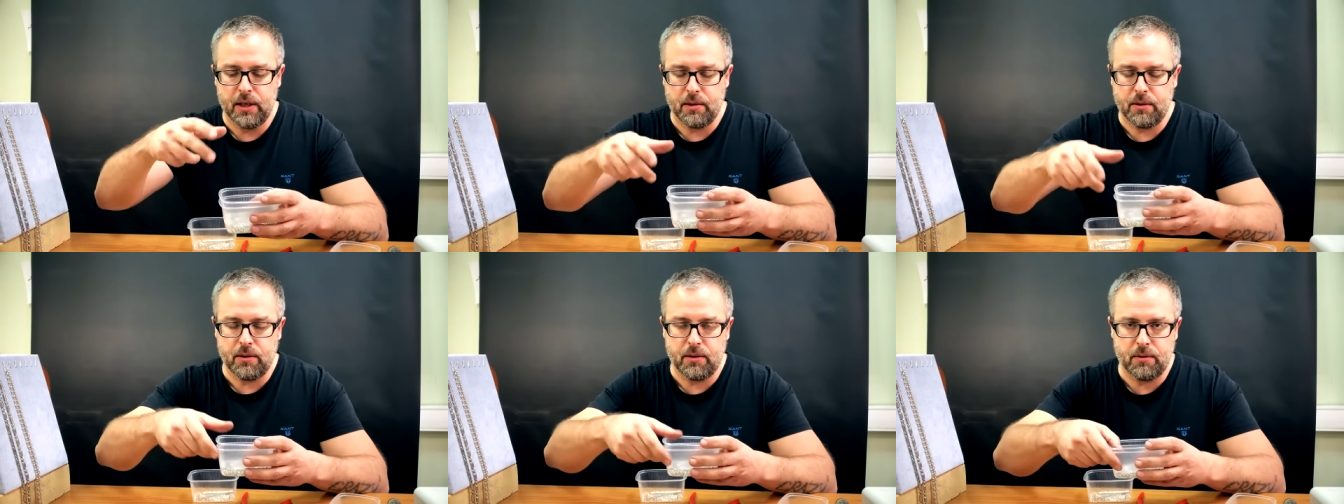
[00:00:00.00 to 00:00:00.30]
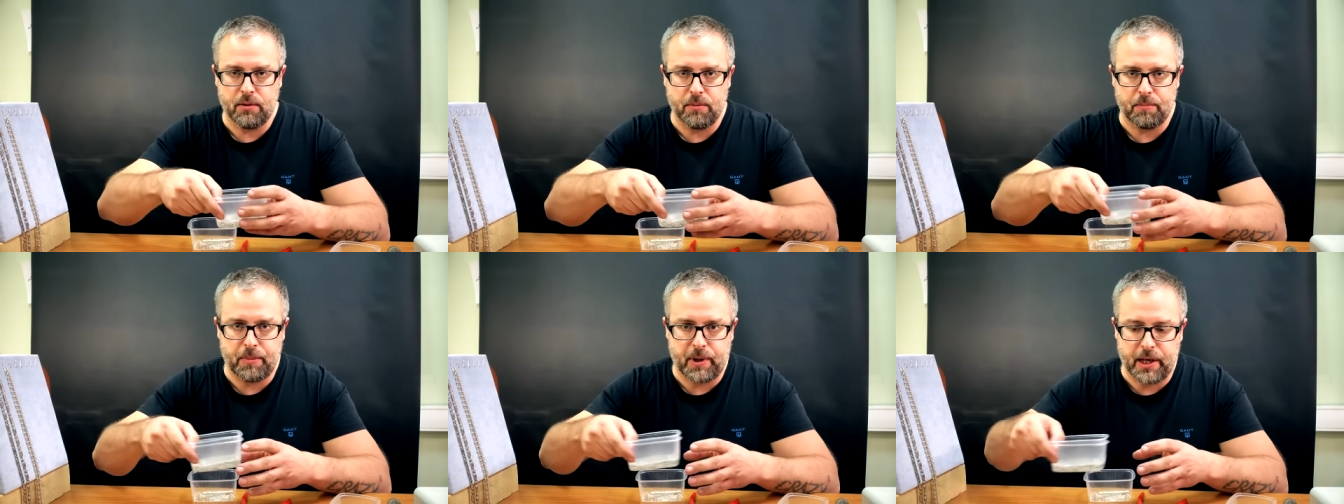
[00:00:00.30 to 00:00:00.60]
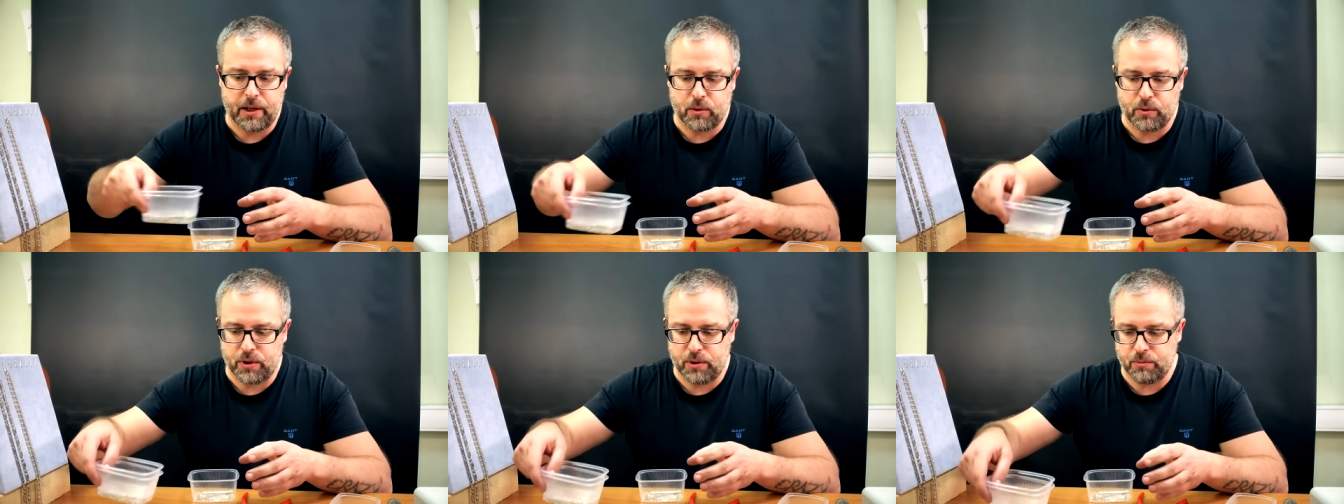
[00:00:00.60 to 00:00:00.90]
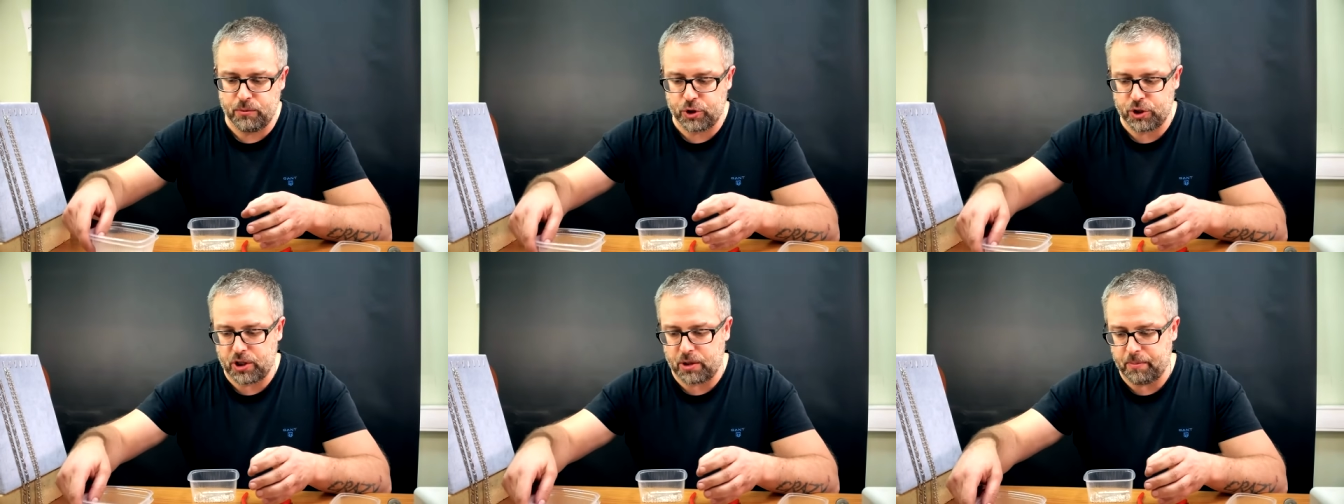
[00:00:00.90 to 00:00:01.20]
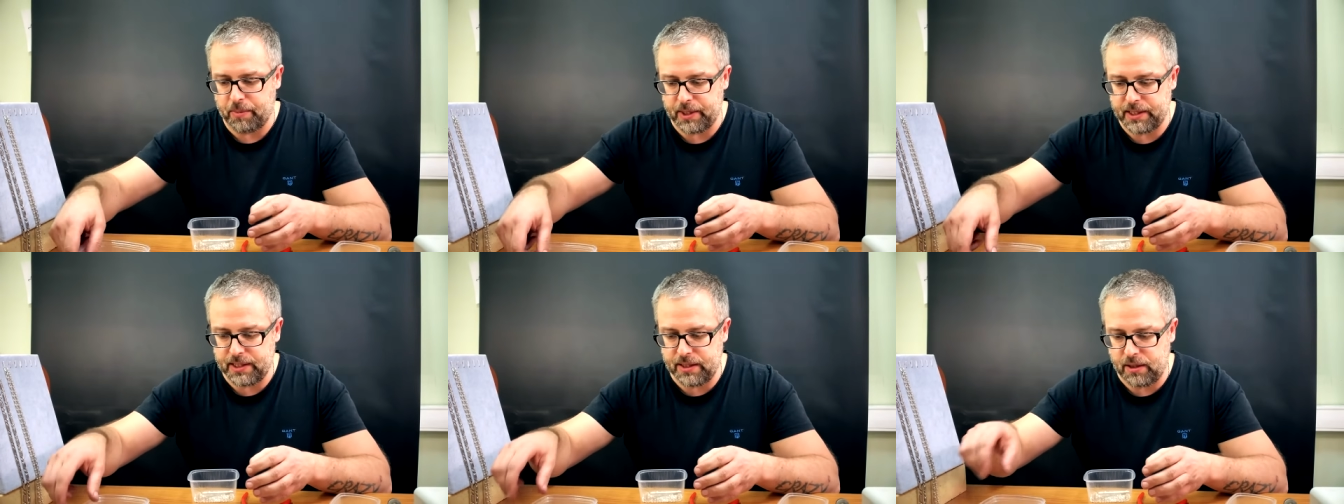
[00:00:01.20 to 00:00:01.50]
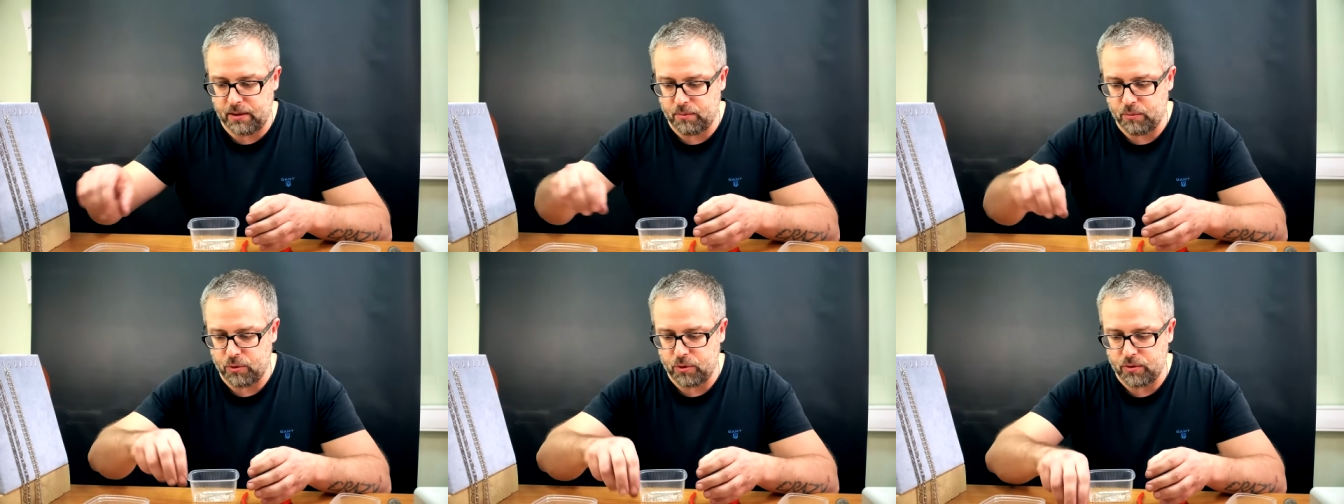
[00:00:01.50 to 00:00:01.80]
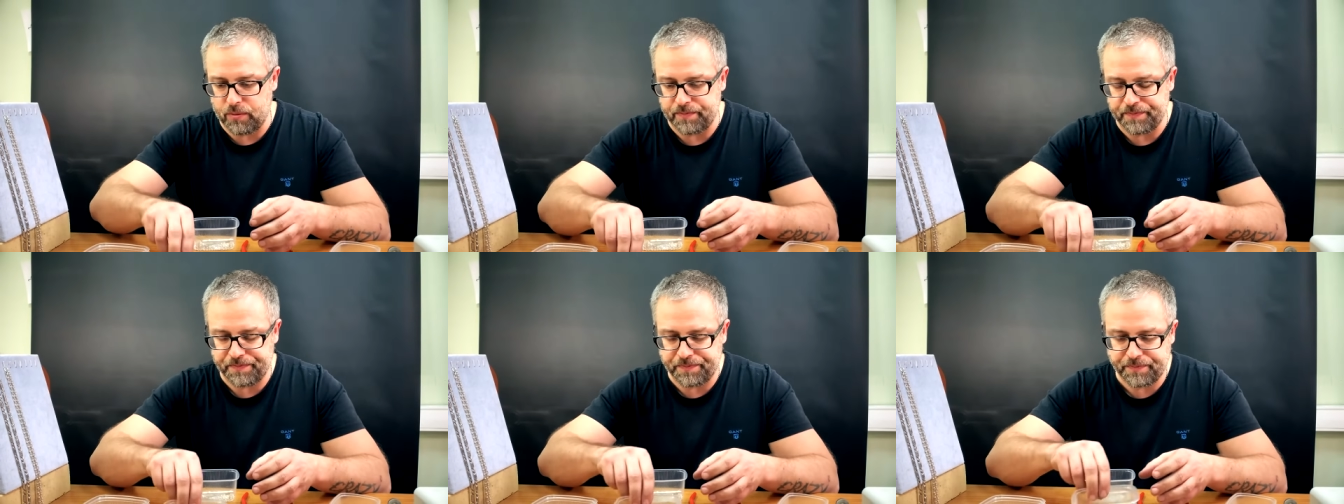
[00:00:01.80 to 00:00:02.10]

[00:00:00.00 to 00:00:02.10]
Э, пайку немножко подсниму.